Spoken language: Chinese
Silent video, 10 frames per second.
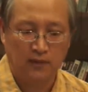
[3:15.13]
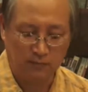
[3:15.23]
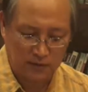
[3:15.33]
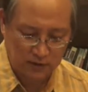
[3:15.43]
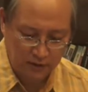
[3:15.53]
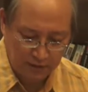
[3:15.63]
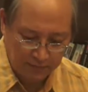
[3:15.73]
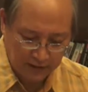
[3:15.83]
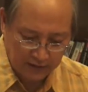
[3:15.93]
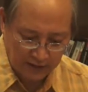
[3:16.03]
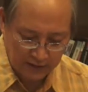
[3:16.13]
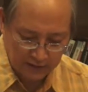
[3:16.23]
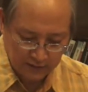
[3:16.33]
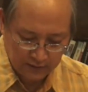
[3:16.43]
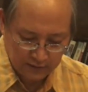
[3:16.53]
他们可以佩戴
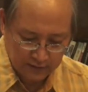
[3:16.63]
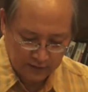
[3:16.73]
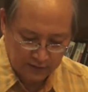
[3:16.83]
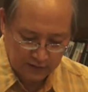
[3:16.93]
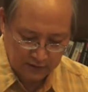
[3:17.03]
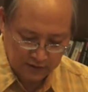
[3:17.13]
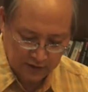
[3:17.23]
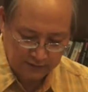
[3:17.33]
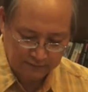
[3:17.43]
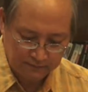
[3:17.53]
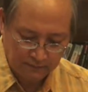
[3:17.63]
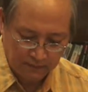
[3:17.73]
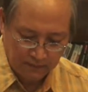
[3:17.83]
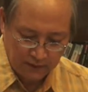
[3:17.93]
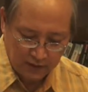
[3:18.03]
这个剑；
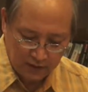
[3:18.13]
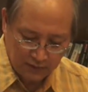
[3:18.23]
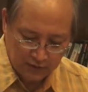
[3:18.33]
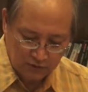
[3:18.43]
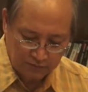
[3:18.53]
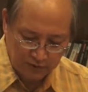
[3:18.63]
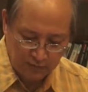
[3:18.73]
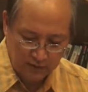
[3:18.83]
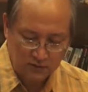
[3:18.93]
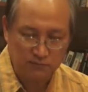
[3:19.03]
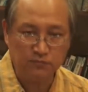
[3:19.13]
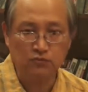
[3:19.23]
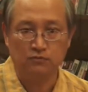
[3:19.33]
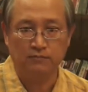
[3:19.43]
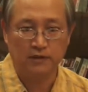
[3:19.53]
另外一种平民是不
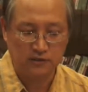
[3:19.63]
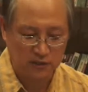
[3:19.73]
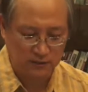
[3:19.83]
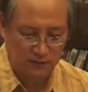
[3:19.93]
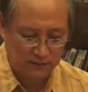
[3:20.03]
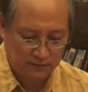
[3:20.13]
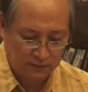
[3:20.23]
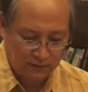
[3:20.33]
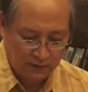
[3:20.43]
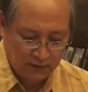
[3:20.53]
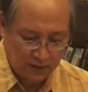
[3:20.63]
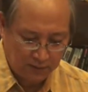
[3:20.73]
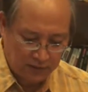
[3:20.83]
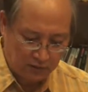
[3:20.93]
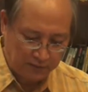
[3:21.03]
准佩剑的。
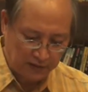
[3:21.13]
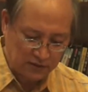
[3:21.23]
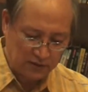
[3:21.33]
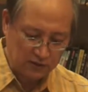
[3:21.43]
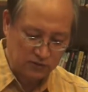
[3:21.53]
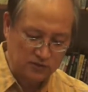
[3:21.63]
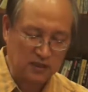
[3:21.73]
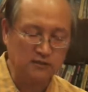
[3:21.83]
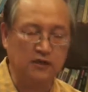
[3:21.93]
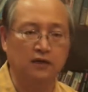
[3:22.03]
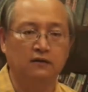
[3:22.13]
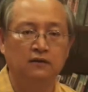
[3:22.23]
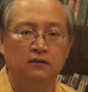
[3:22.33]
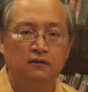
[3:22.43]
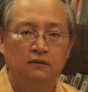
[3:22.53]
那么有佩剑的就常常
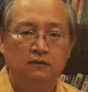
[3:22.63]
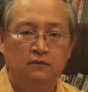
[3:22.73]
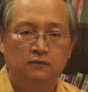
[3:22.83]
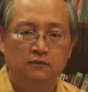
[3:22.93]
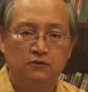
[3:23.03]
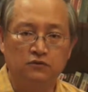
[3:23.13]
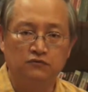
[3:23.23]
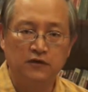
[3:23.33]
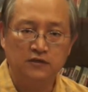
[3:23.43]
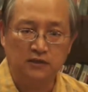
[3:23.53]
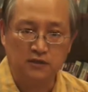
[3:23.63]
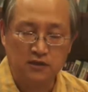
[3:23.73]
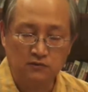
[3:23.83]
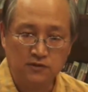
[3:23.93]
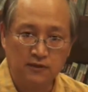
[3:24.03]
就非常的
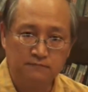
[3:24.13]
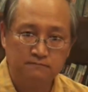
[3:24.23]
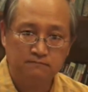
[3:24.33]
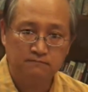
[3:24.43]
嚣张，